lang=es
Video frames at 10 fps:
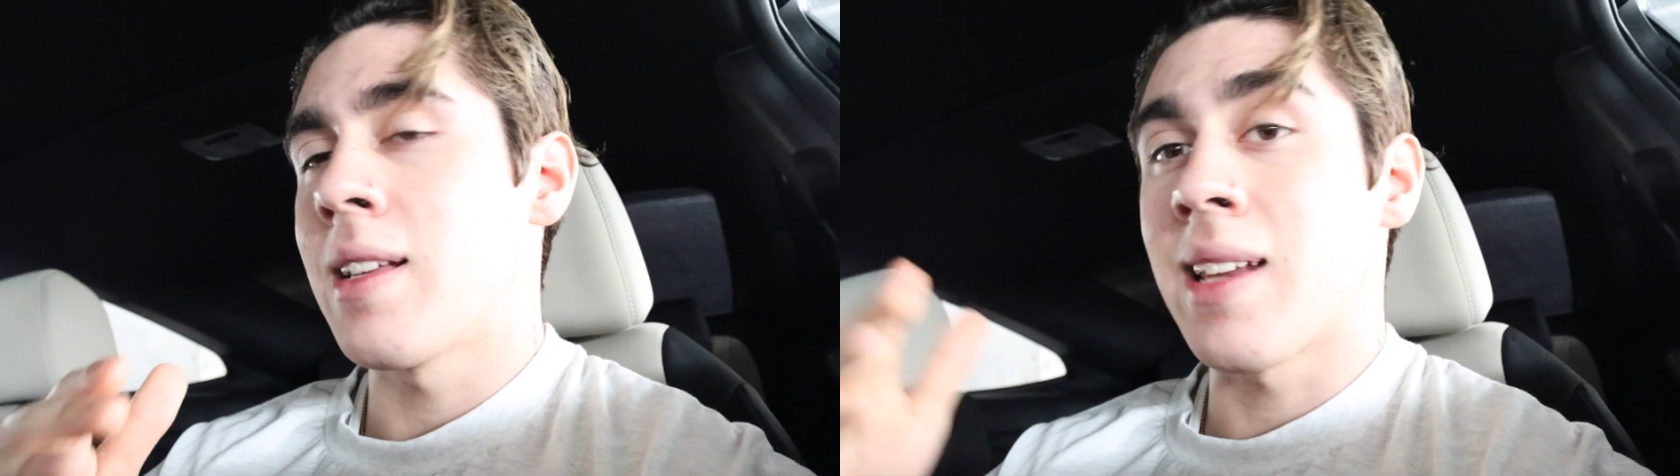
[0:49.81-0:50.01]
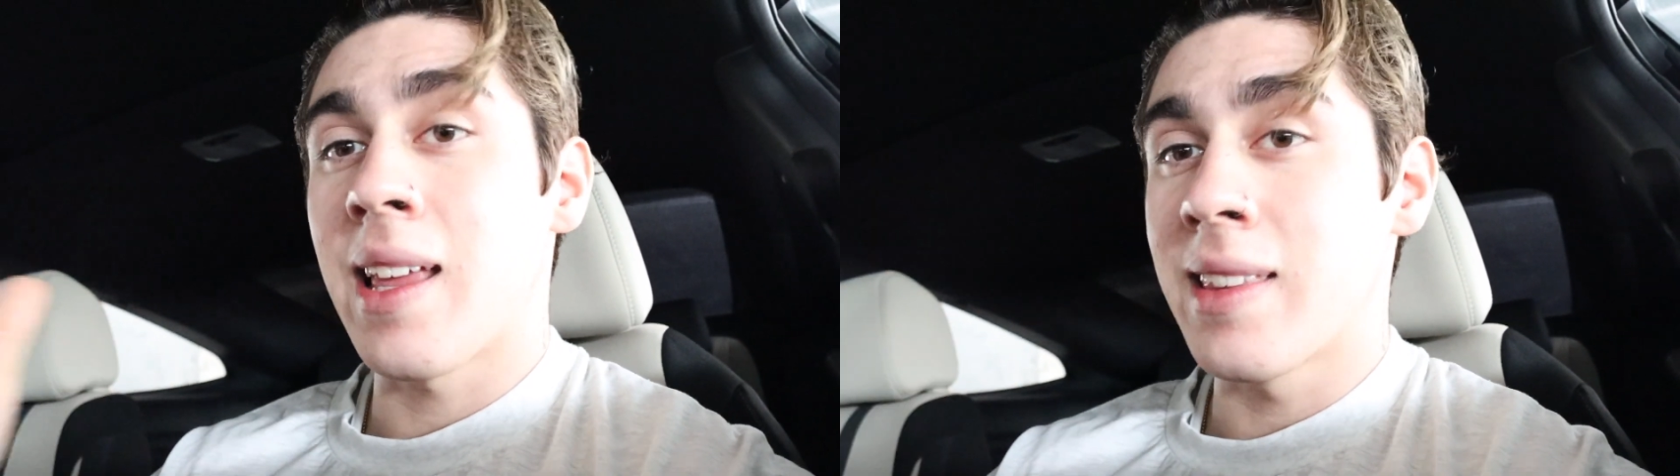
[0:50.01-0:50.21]

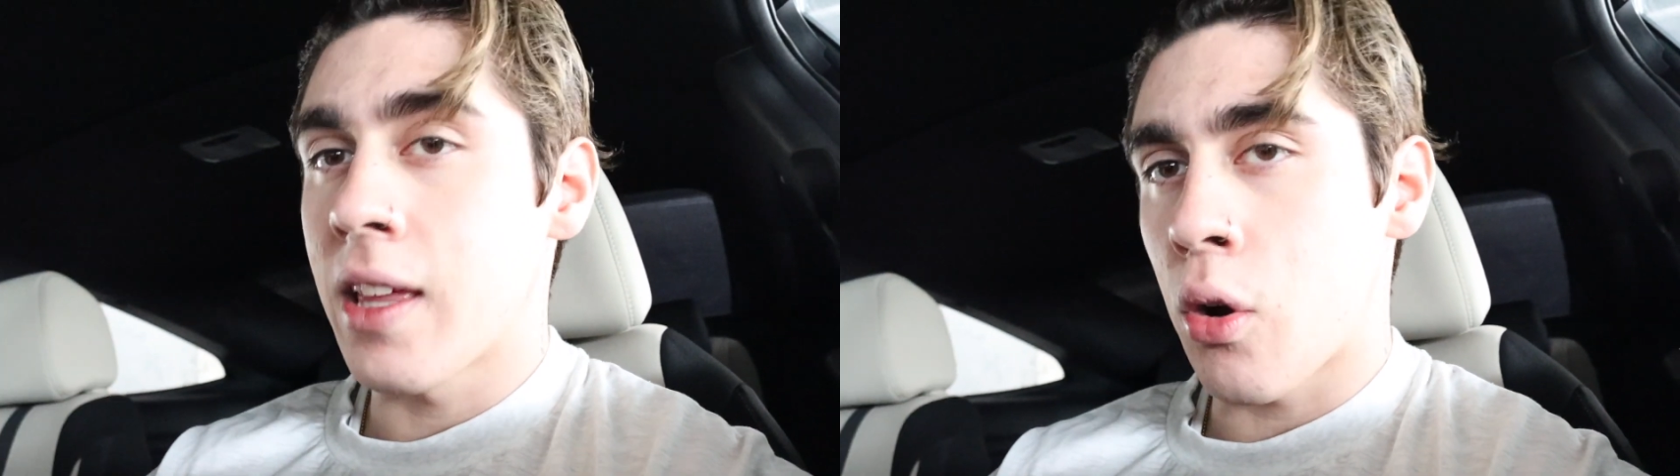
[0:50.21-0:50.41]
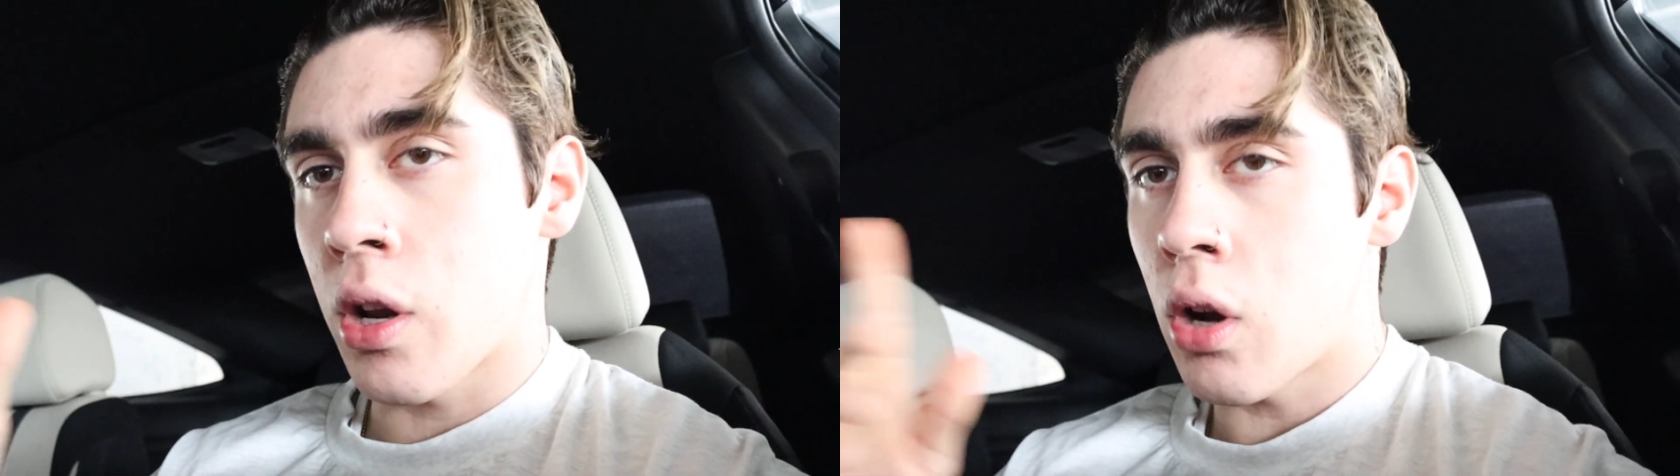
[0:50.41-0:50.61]
hacer la dieta
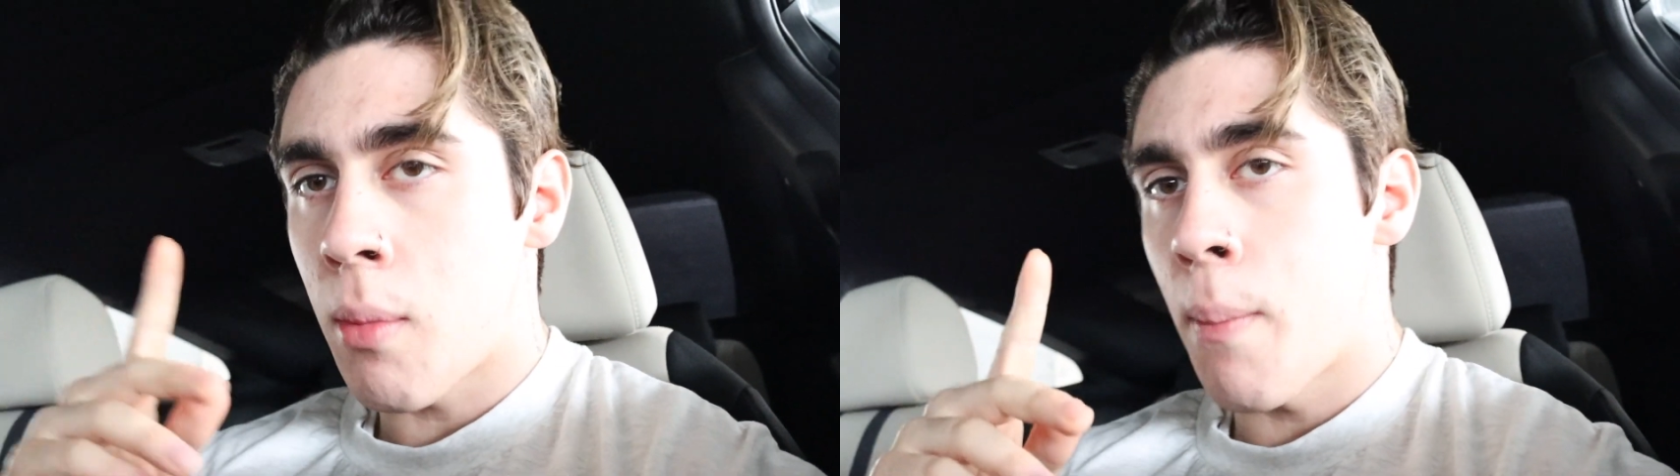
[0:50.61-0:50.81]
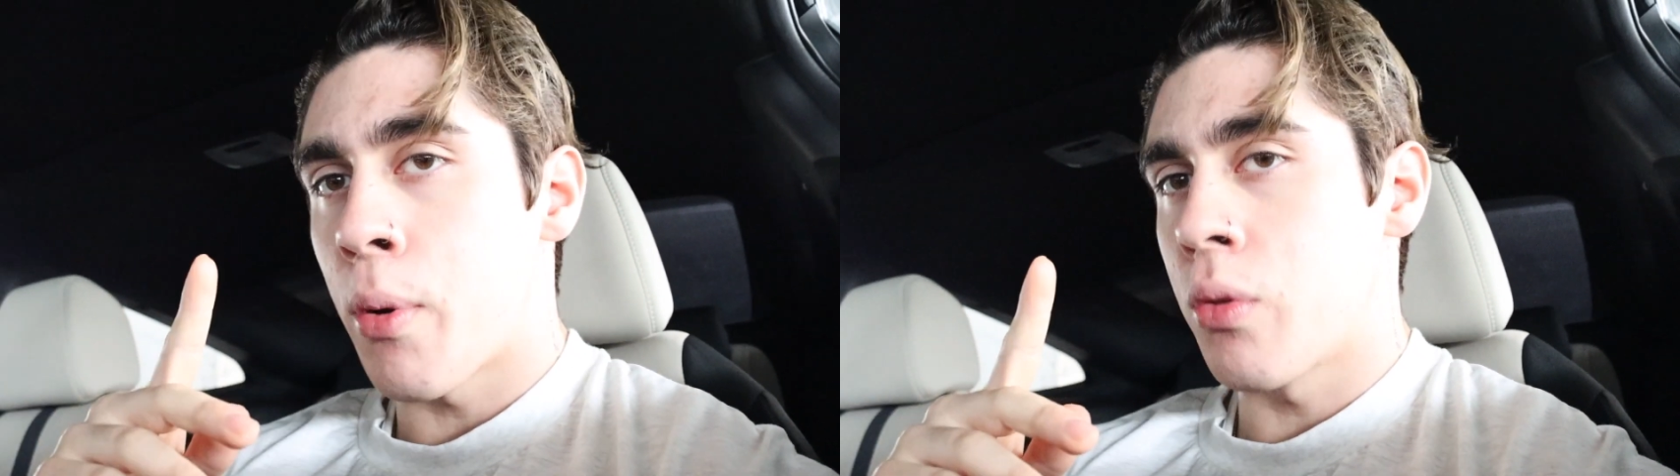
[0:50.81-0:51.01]
de Ronnie
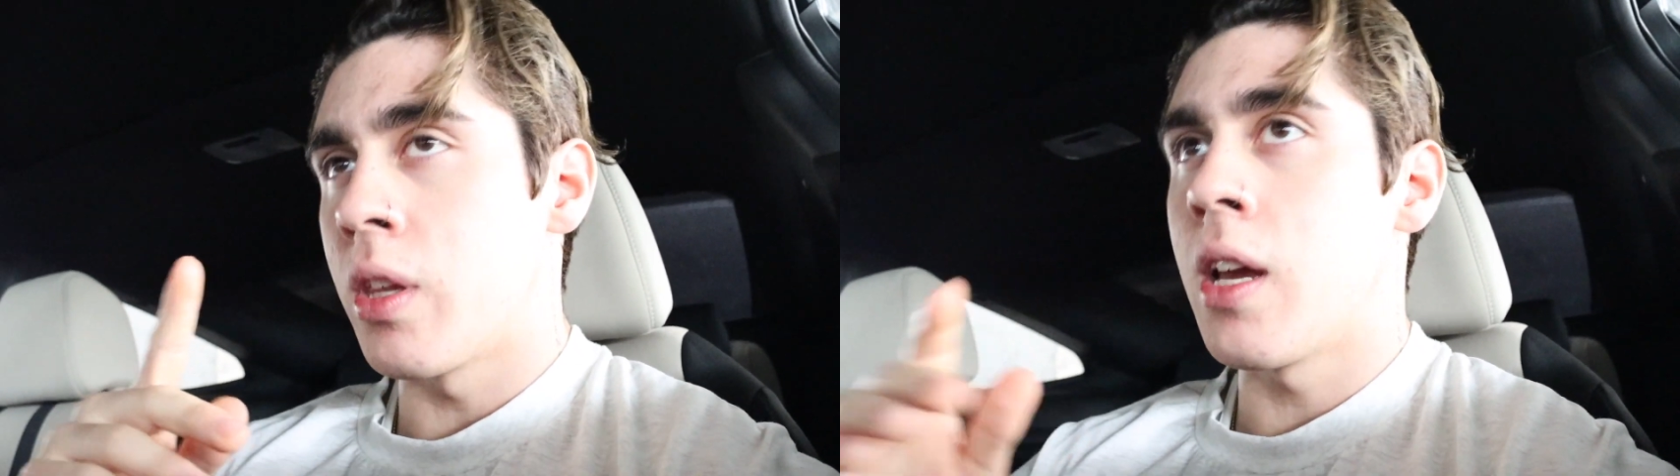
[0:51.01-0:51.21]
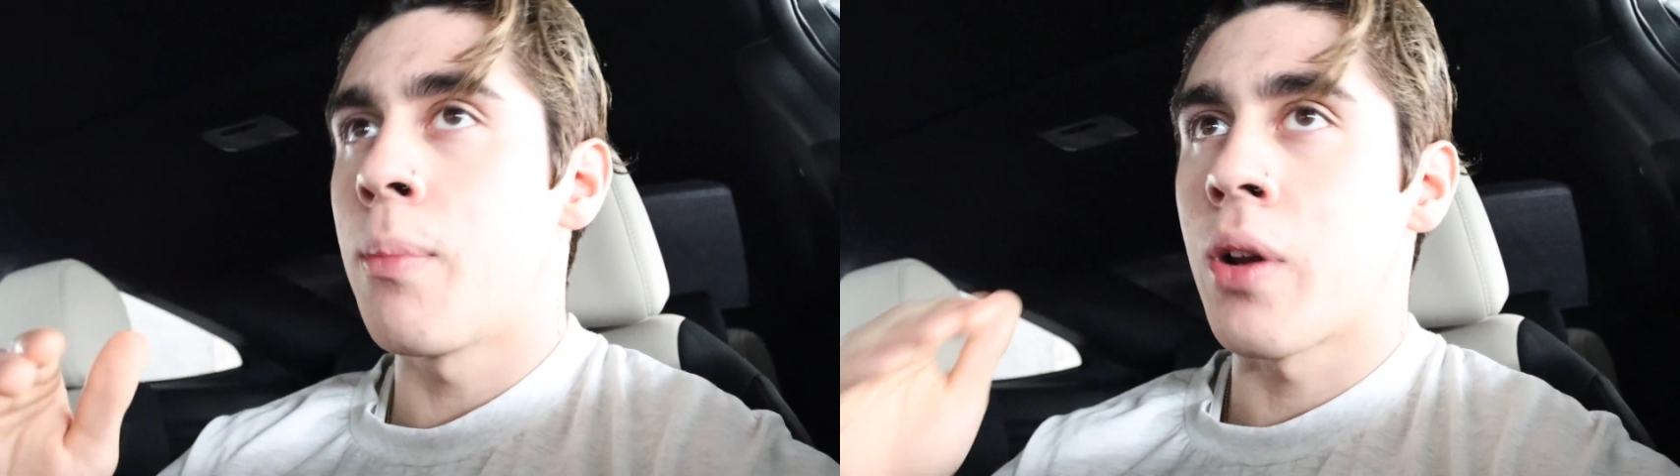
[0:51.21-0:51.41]
Coleman por un
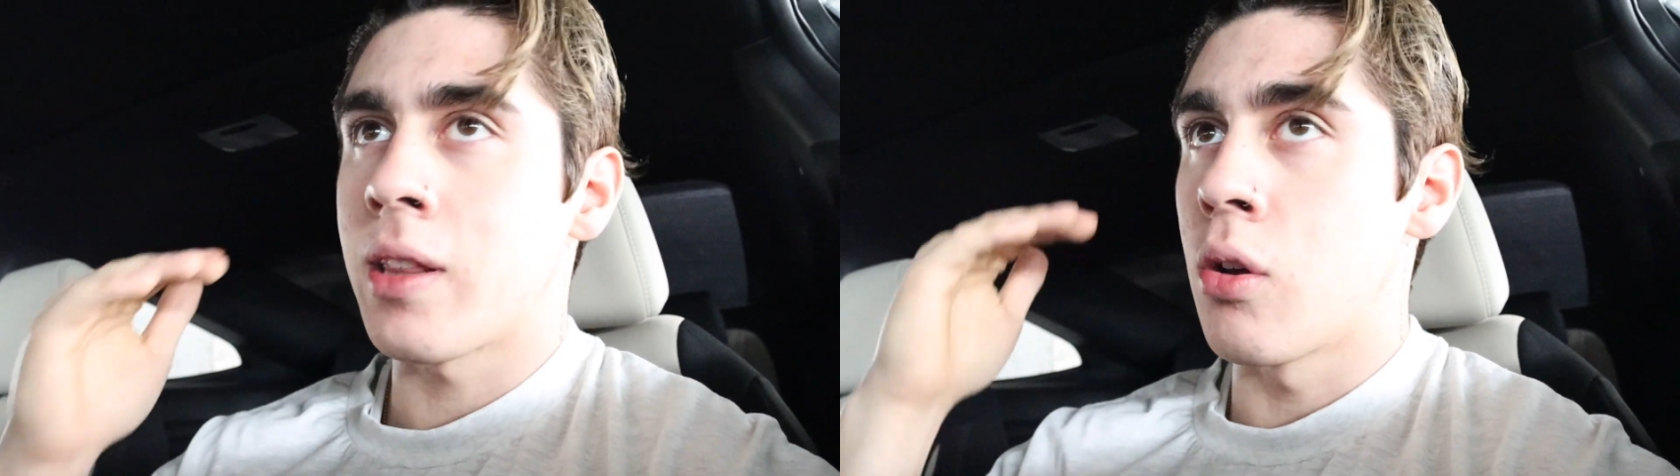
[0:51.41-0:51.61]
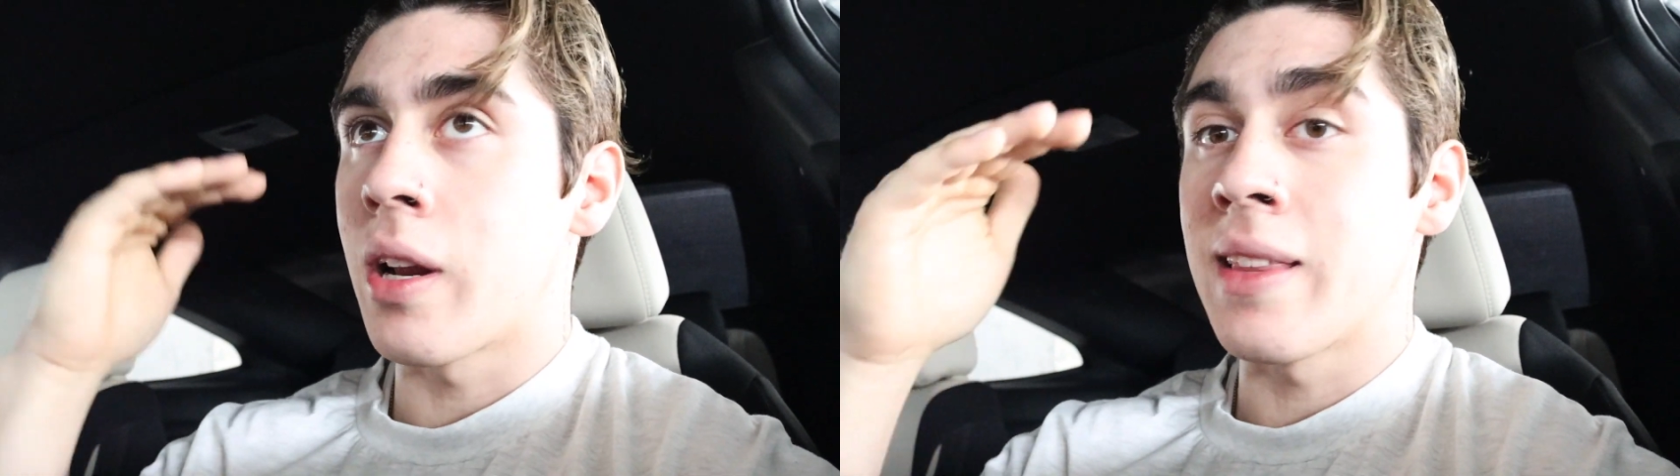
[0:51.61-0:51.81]
día porque
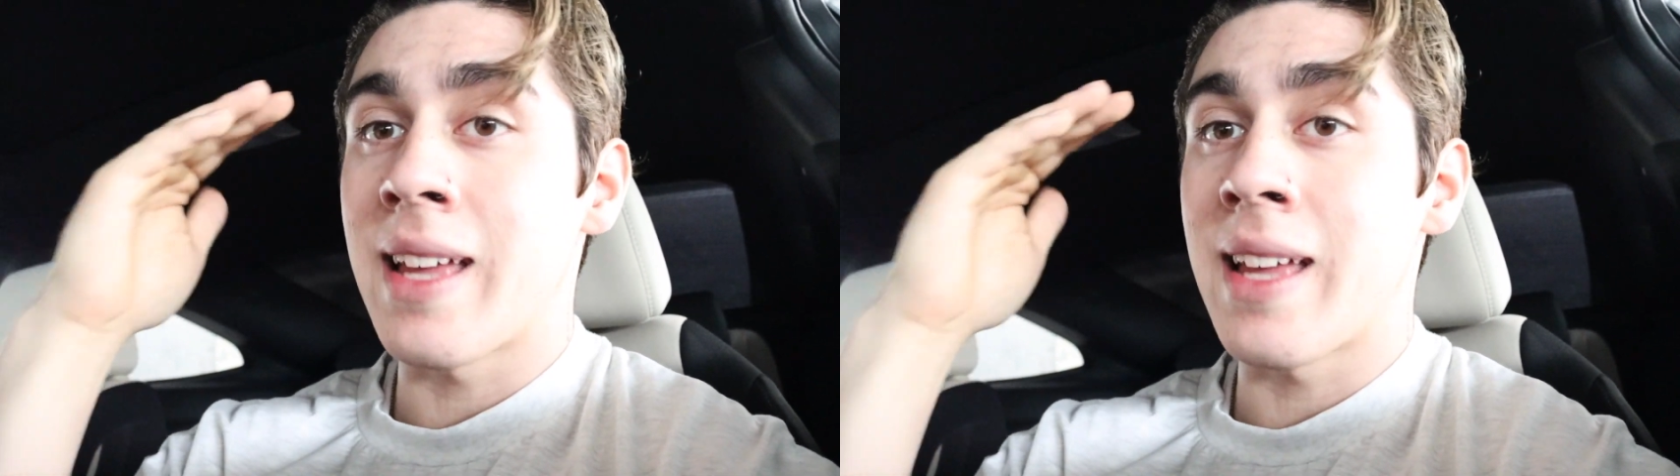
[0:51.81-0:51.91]
tengo que